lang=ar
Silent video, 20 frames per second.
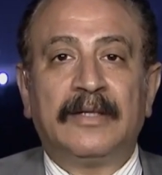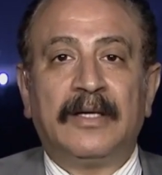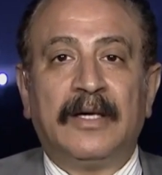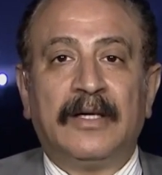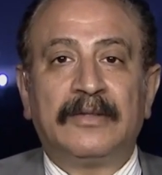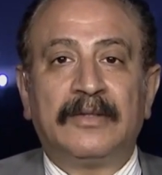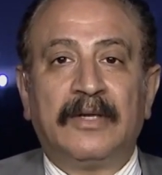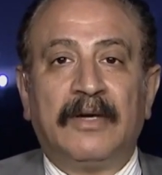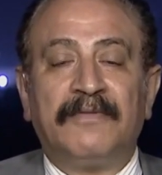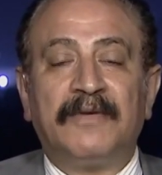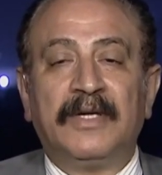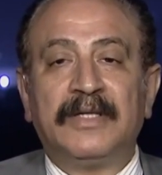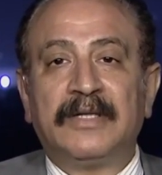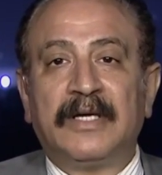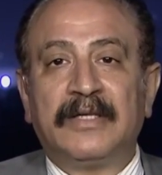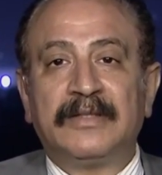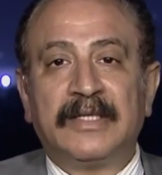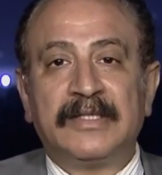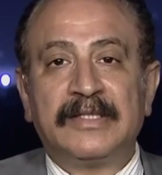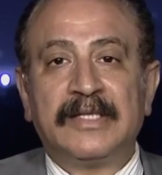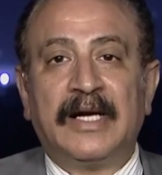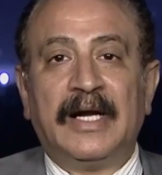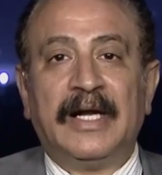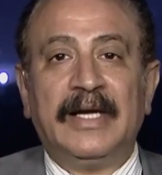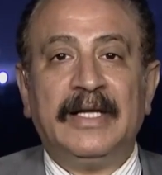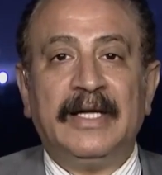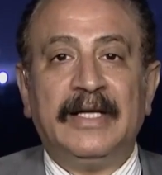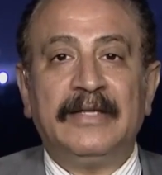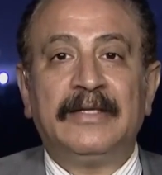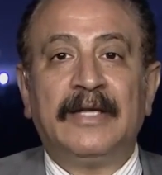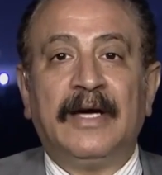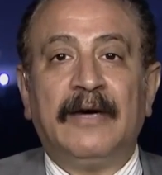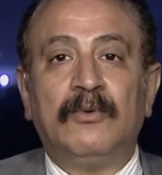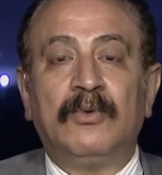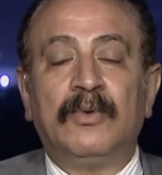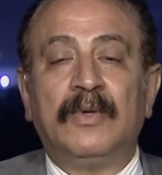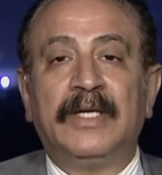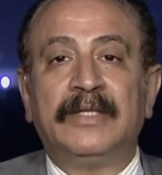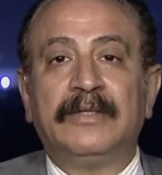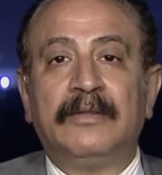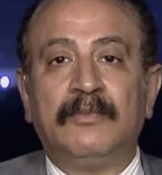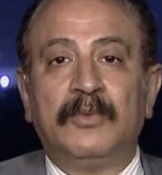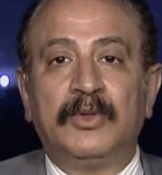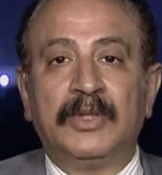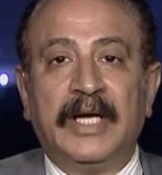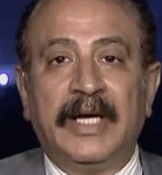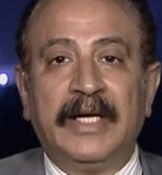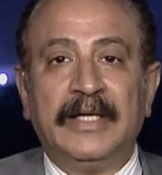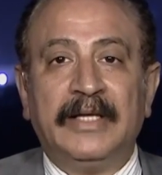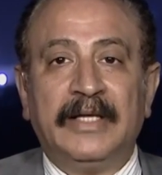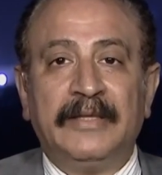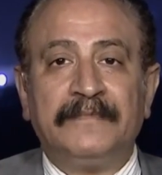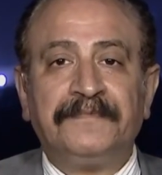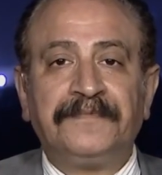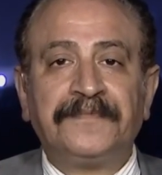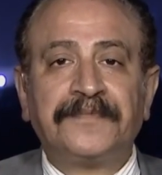الاطراف لن تقتصر على الهند او الولايات المتحده